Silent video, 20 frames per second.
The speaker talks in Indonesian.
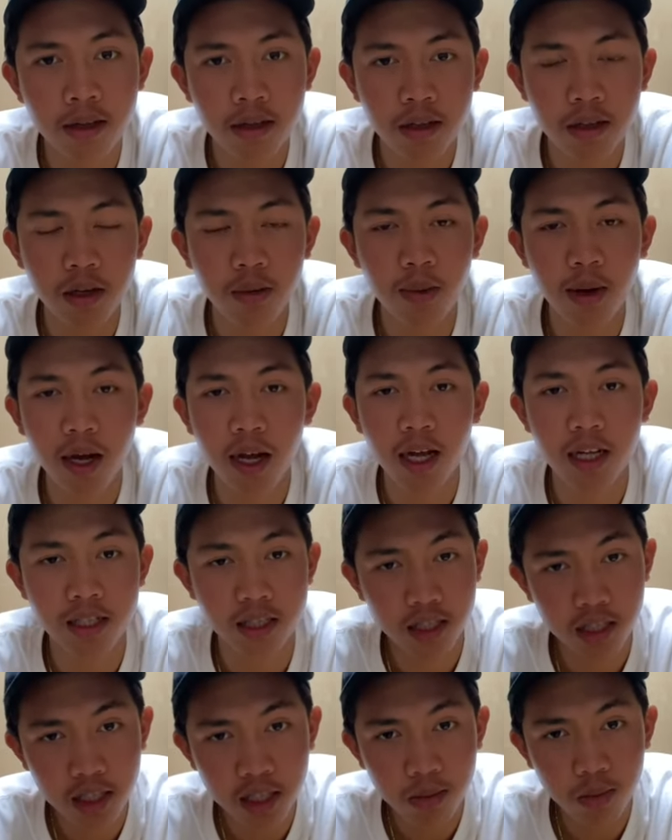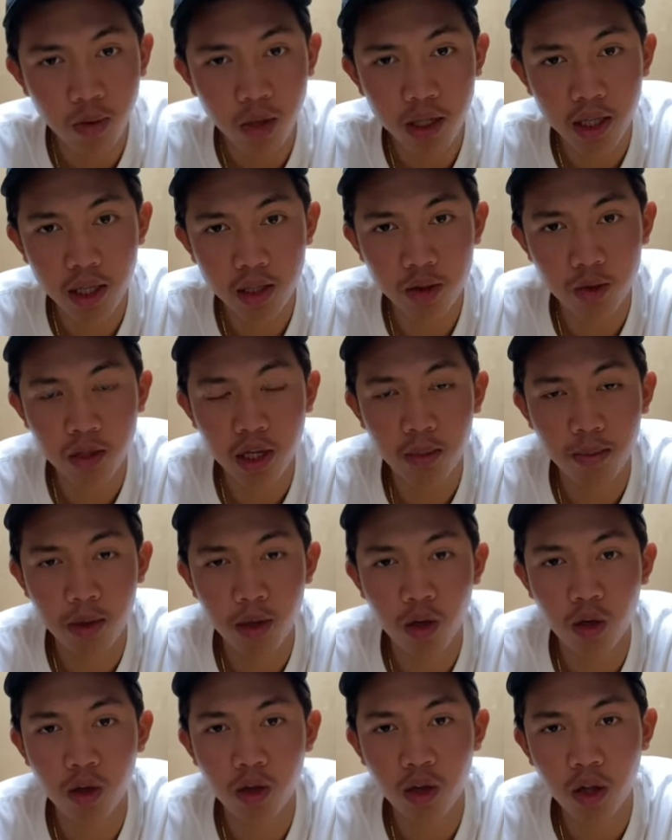terima kasih buat yang sudah
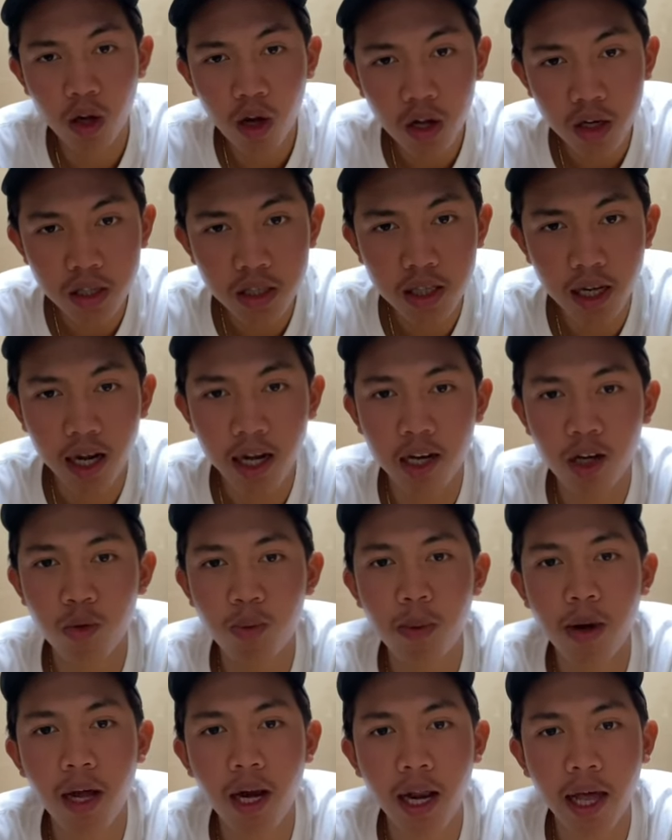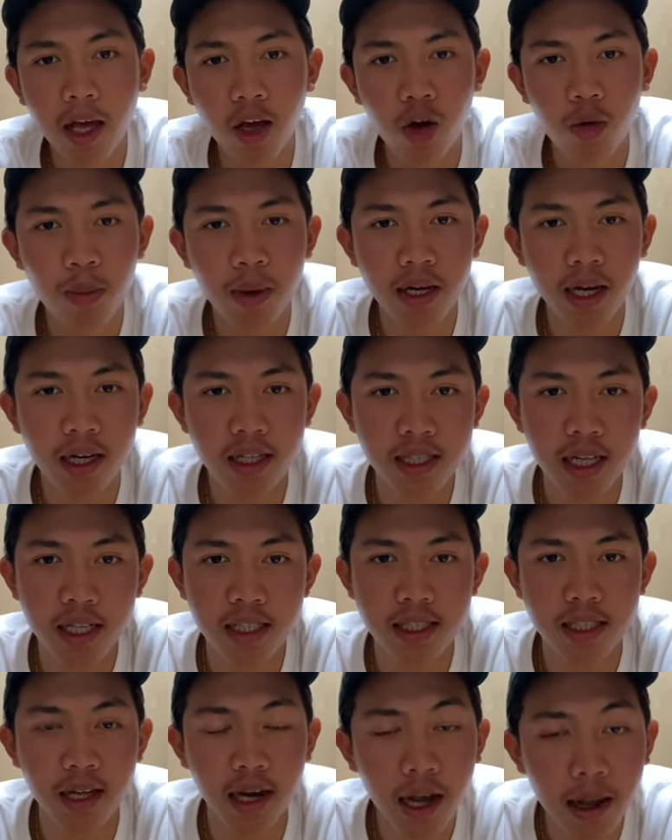menonton jangan lupa like comment dan
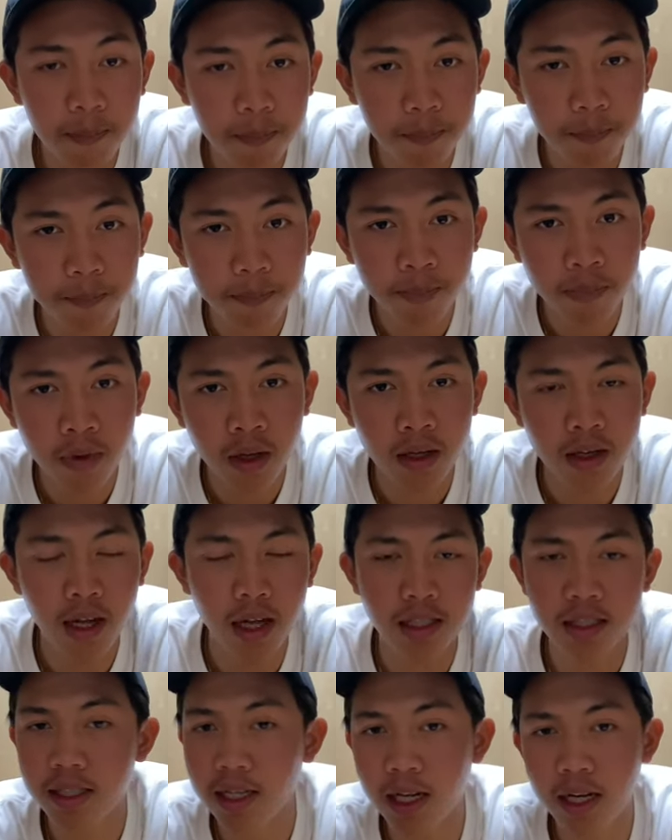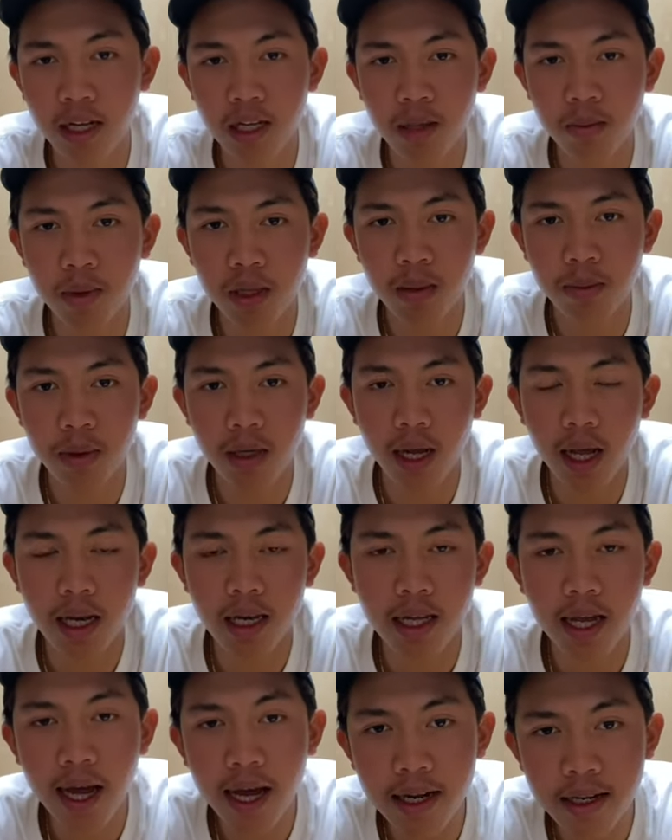subscribe dan share ke teman-teman
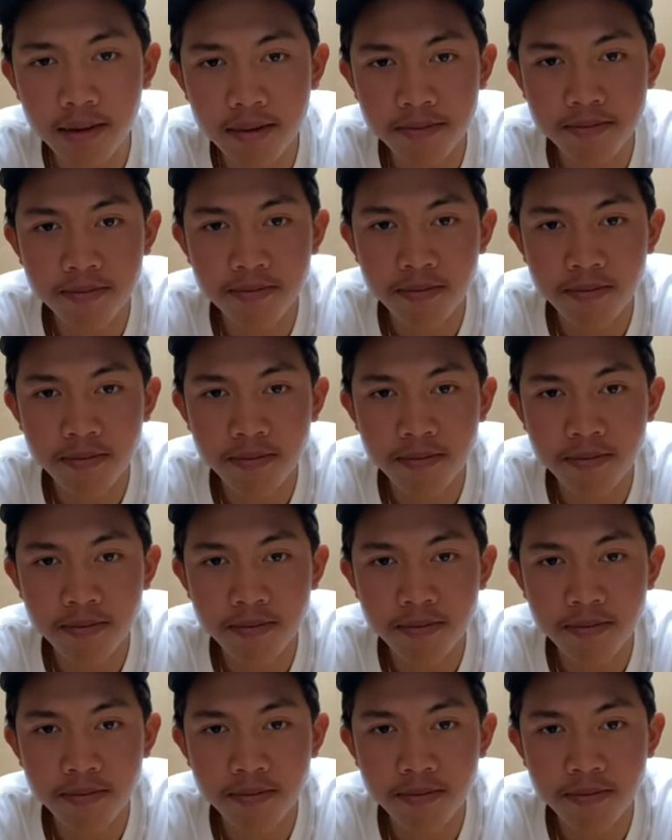kalian